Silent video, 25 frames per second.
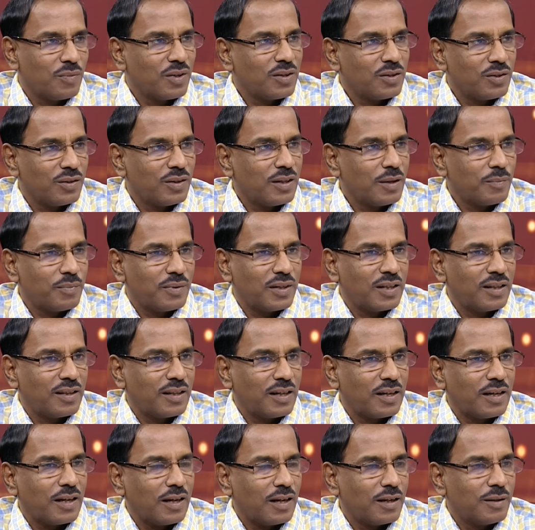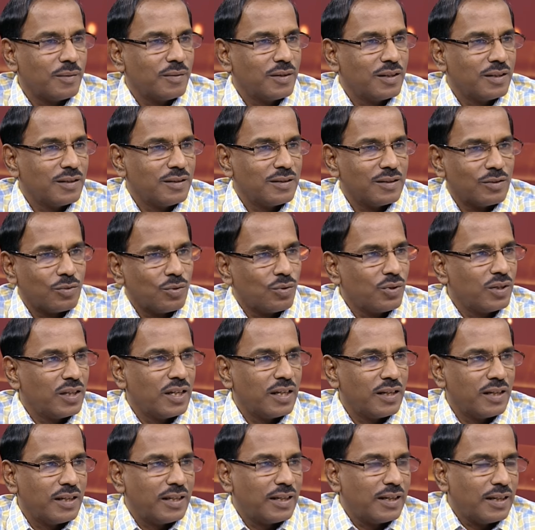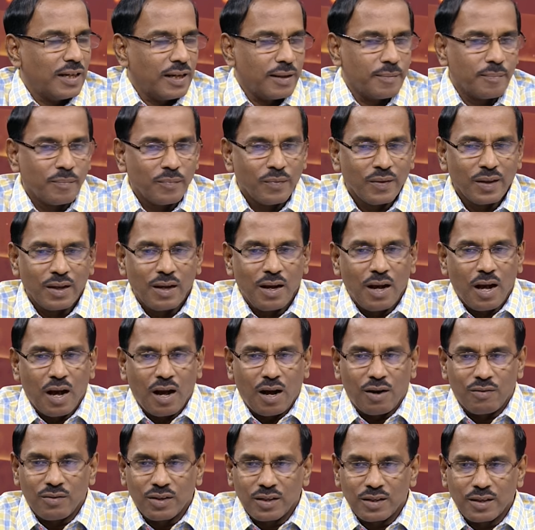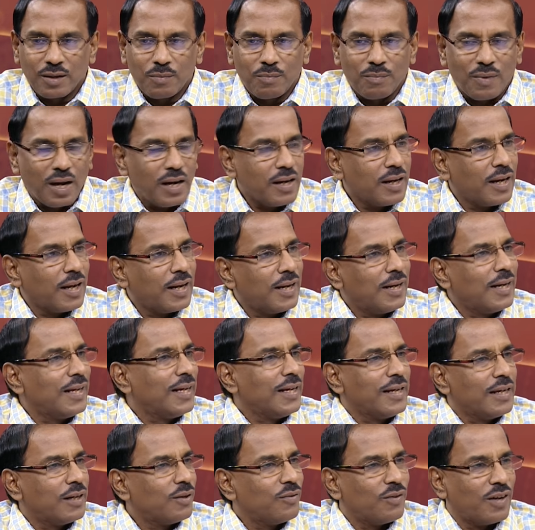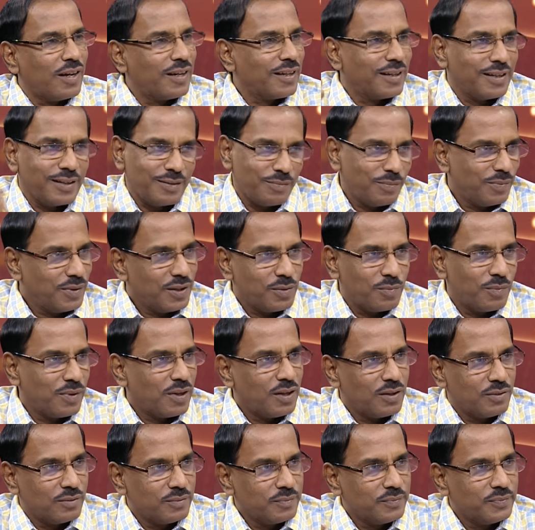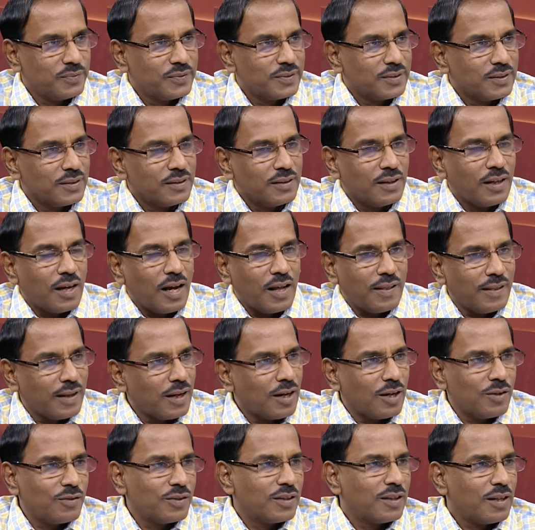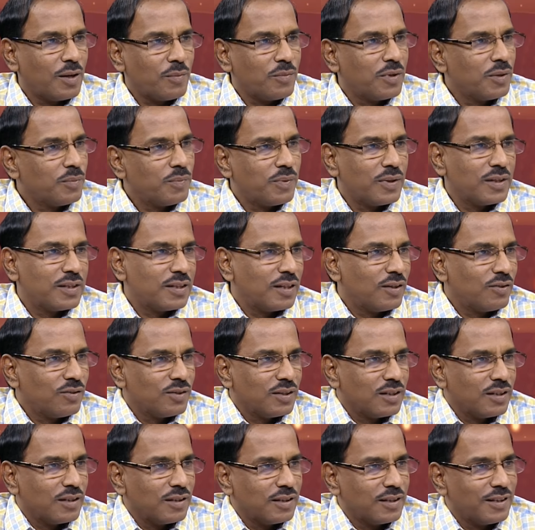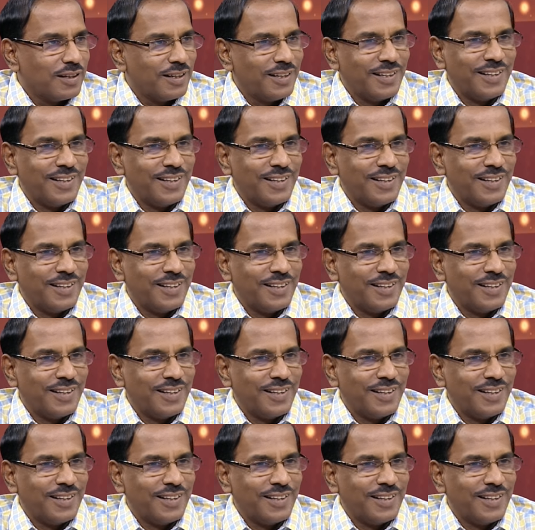மட்டும்தான் படித்த காலம் அது கோயட் இல்லை அவங்க மண் அள்ளி எறிவாங்க பெரும்பாலும் அந்த அளவு தமிழ் பற்று அவனுங்களுக்கு